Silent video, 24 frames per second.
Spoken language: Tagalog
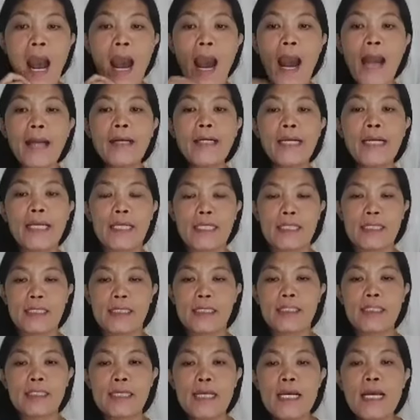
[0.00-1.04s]
Aris,
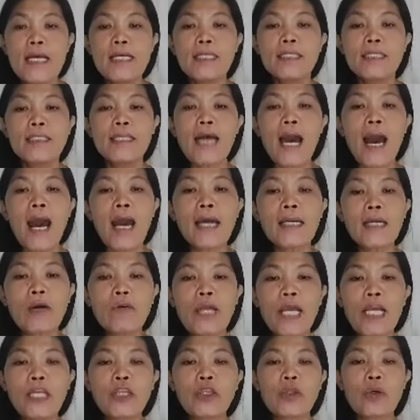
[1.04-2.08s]
sa
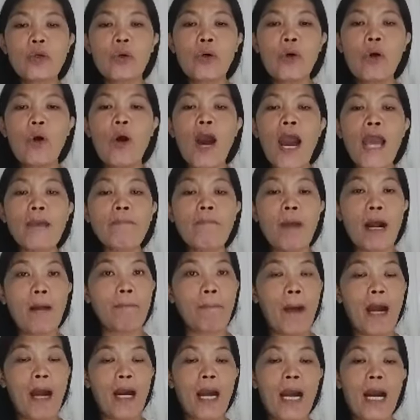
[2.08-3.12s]
araw na ito ay
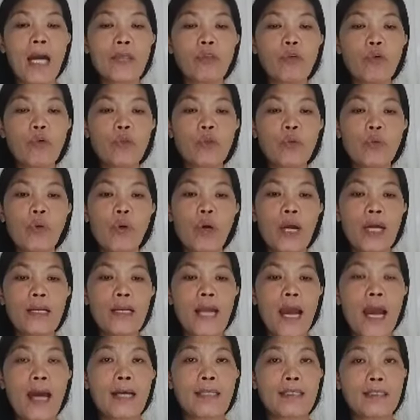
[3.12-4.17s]
magpakakatutuo ka
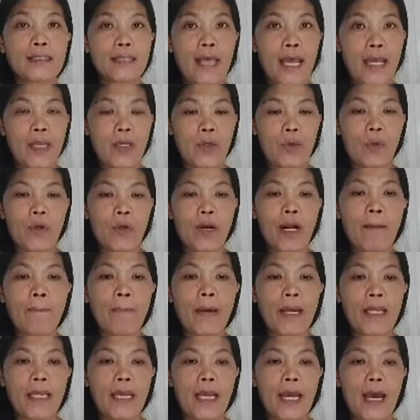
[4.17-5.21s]
na sa iyong
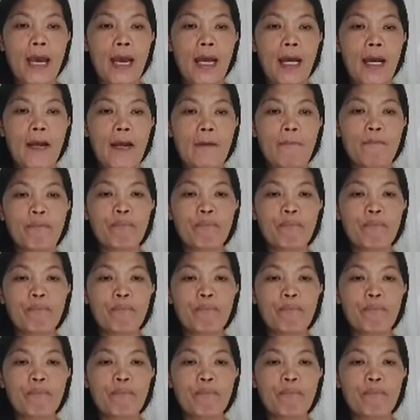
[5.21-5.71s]
kapariha.